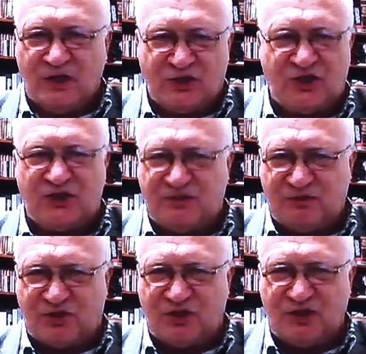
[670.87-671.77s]

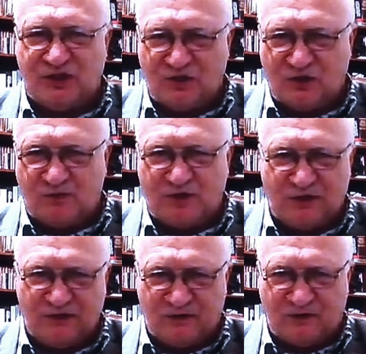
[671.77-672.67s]
Trzecim, czynna choroba
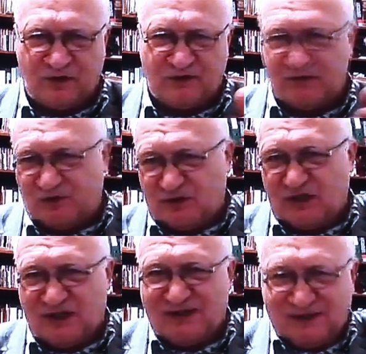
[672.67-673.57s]
nowotworowa, bo to
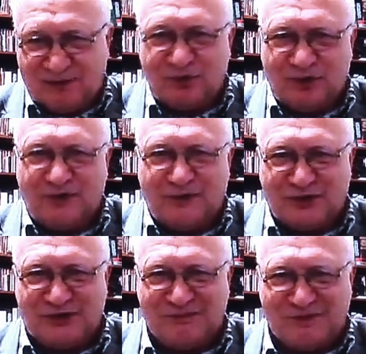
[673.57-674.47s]
ja rutynowo
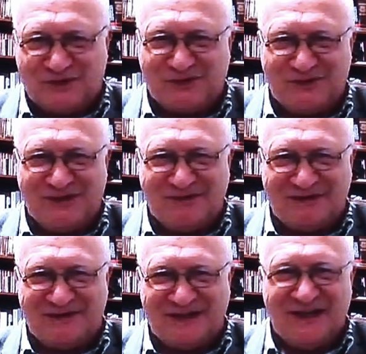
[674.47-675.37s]
się tym posługuję,
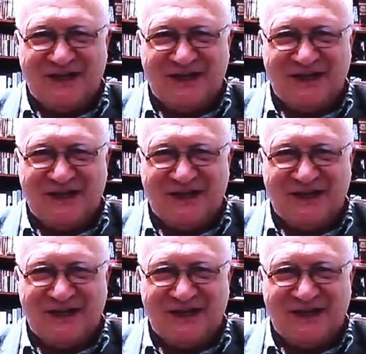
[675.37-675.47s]
prawda?